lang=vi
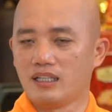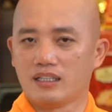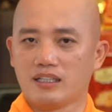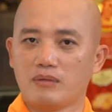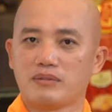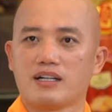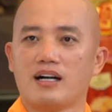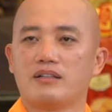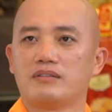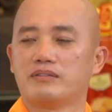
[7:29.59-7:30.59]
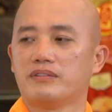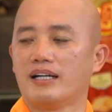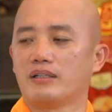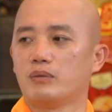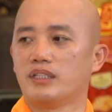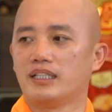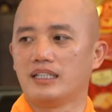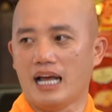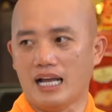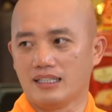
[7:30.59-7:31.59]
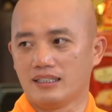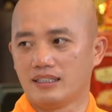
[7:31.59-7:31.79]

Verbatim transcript: Không cần phải quy y lại,